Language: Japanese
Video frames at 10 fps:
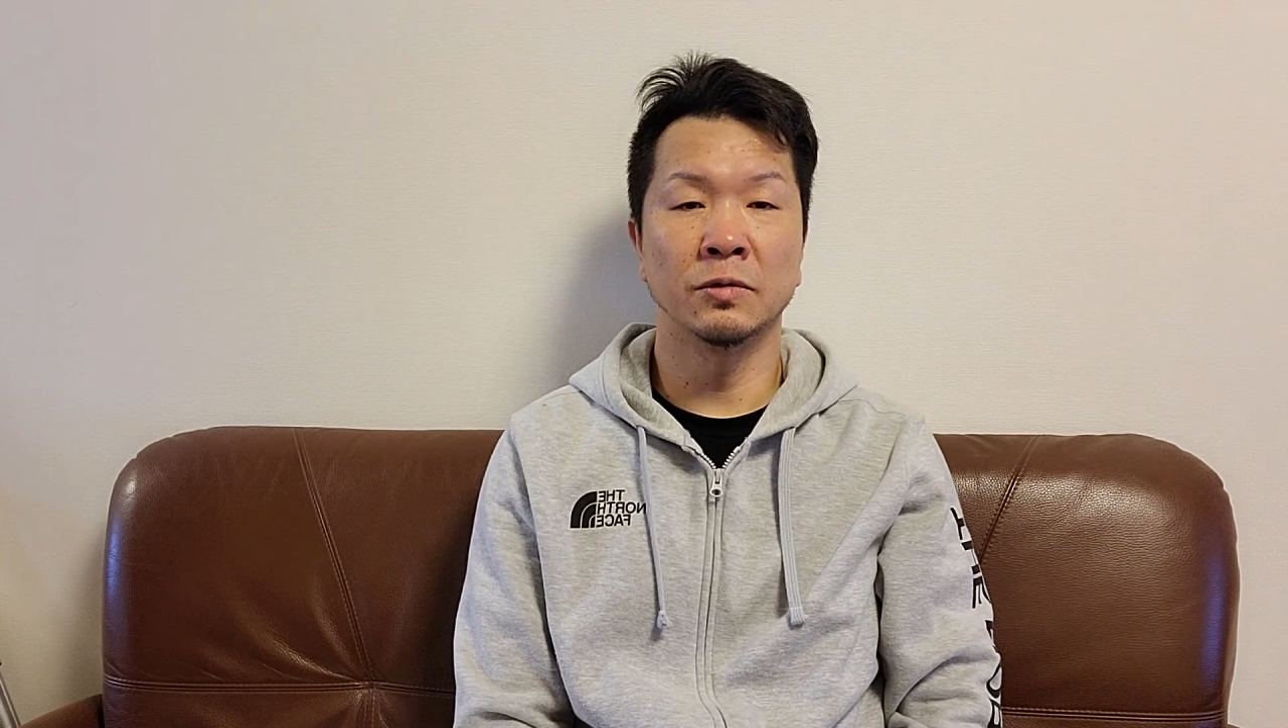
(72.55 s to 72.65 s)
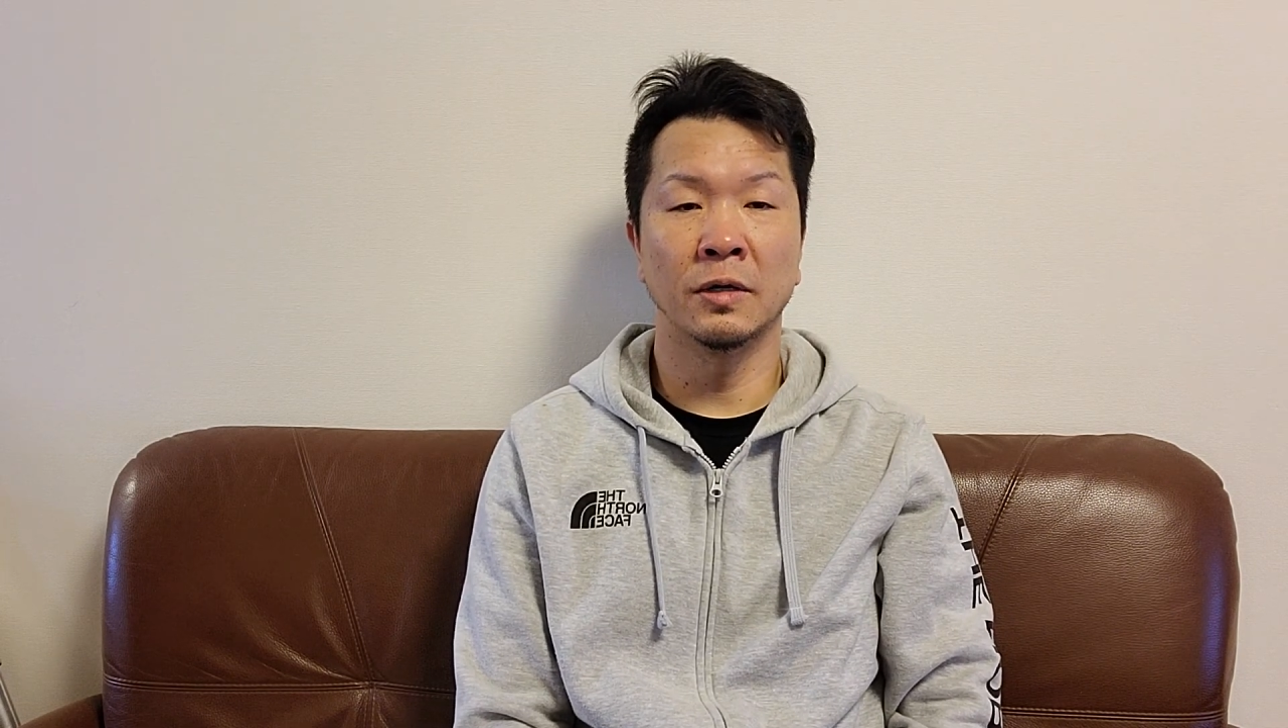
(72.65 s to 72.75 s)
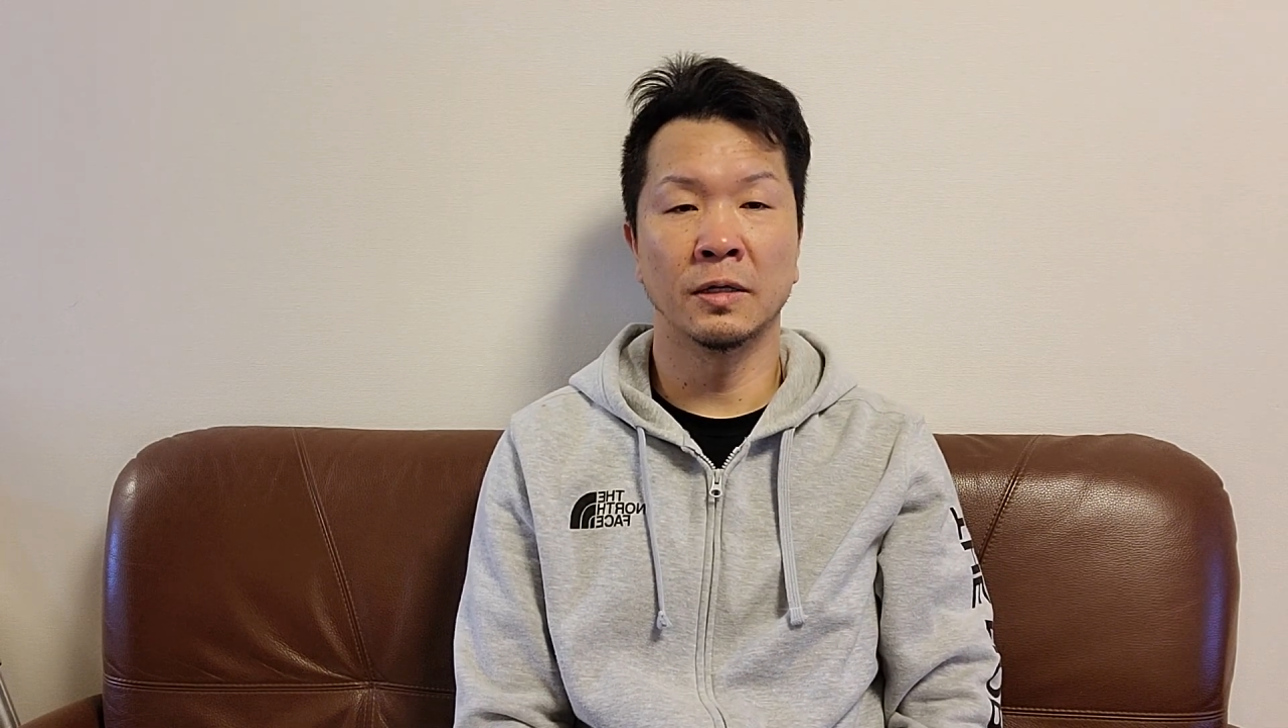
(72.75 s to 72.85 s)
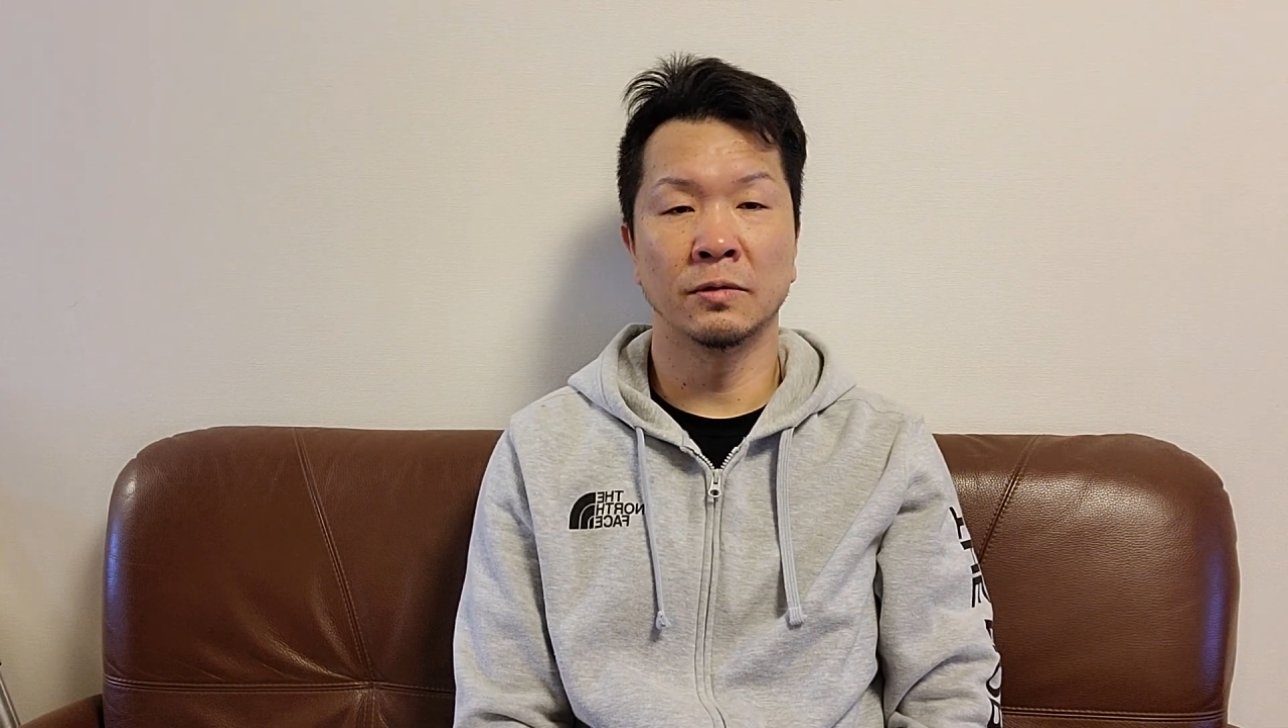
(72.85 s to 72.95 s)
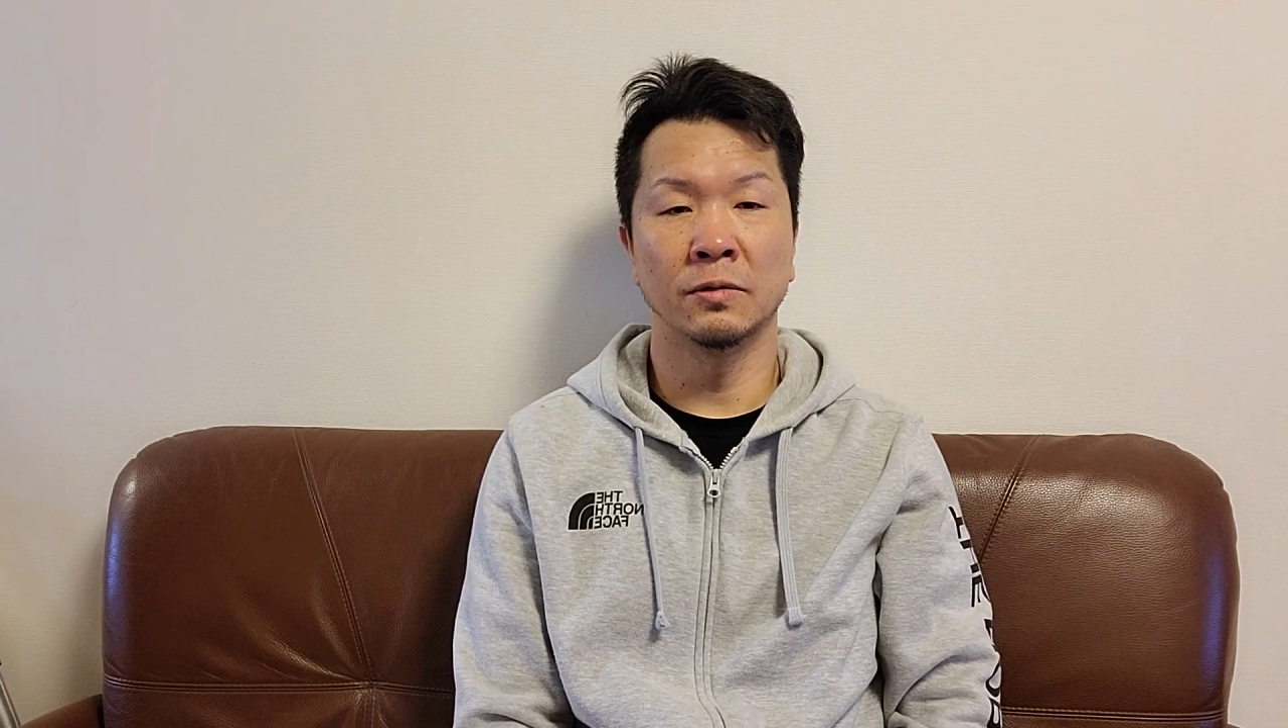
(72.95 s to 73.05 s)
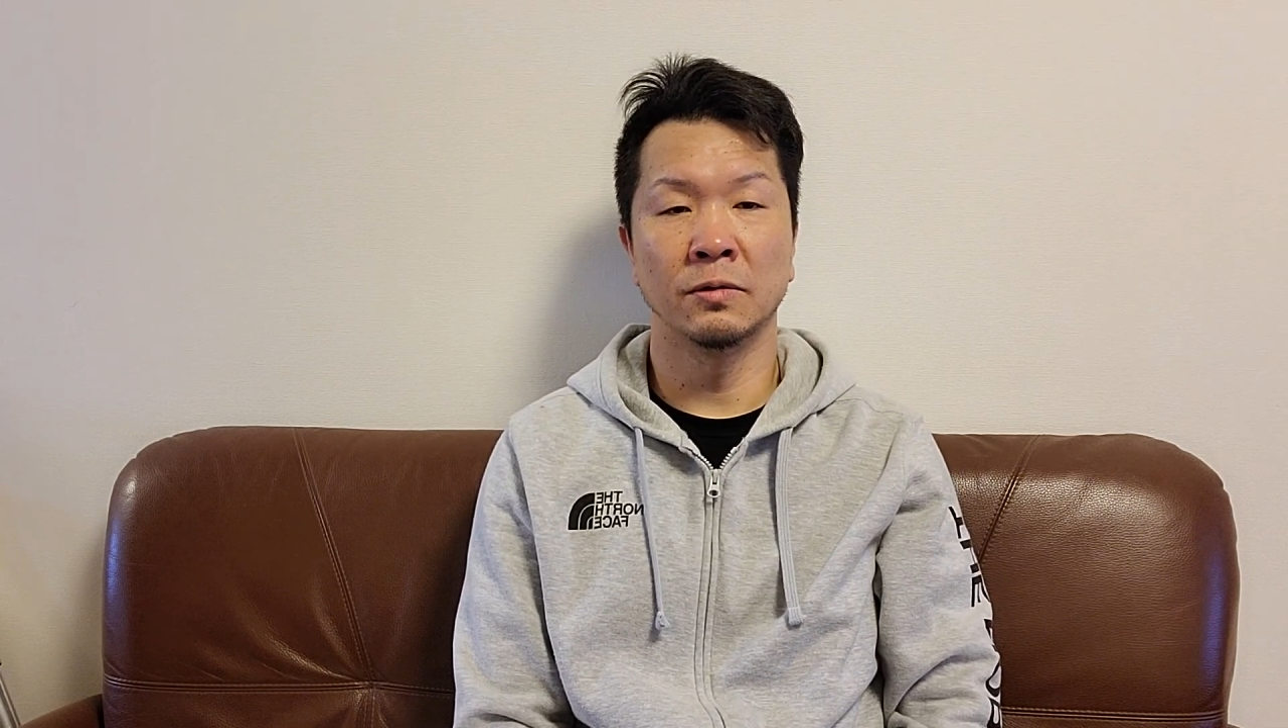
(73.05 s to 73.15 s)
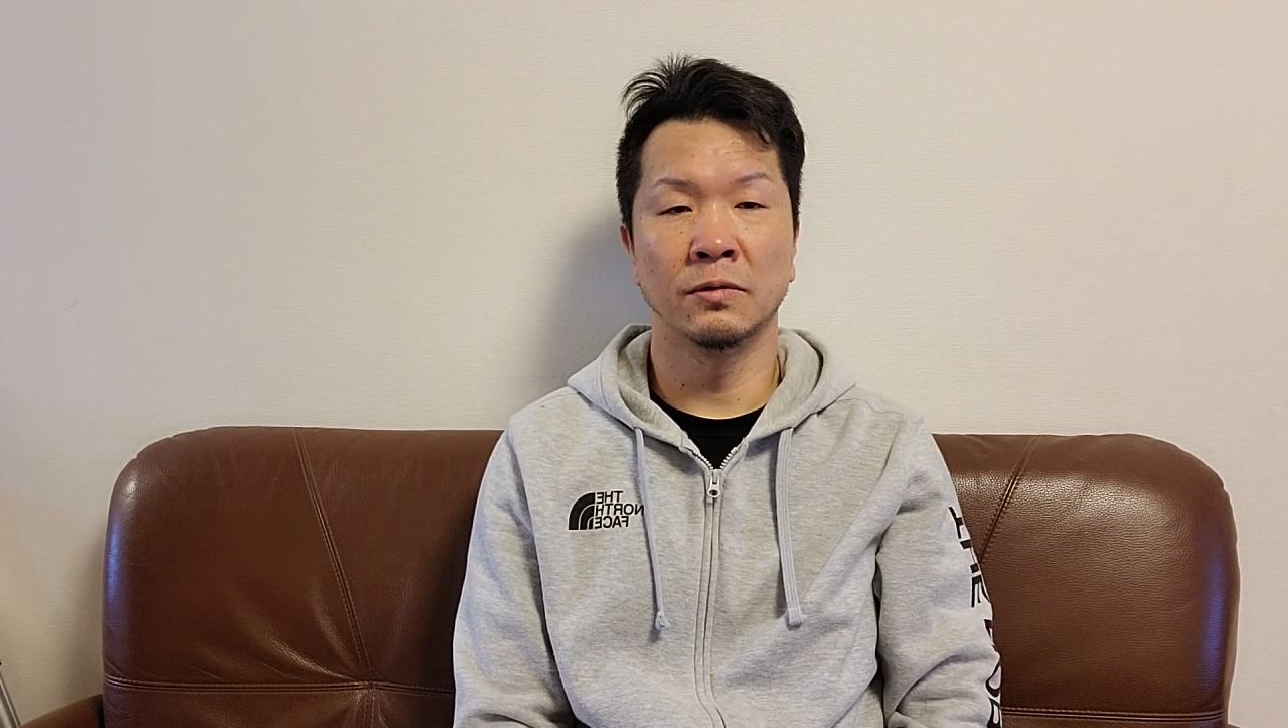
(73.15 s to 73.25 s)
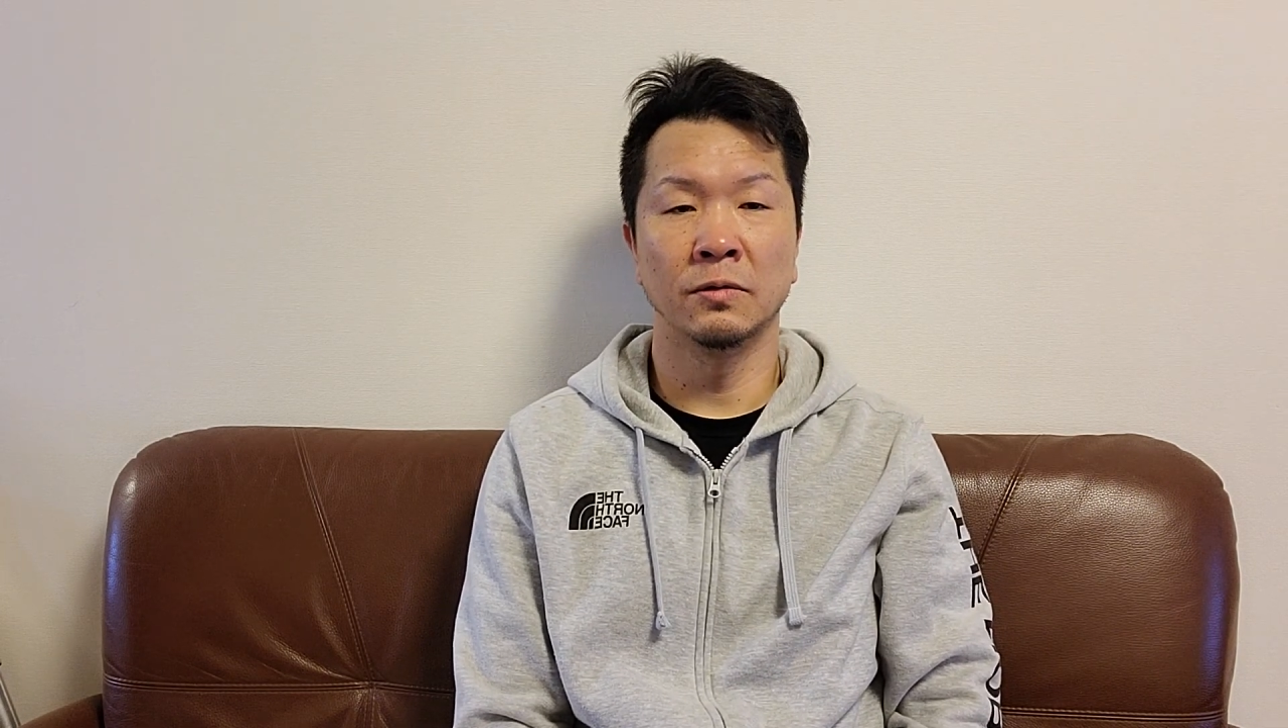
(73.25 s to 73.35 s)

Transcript: を、あの、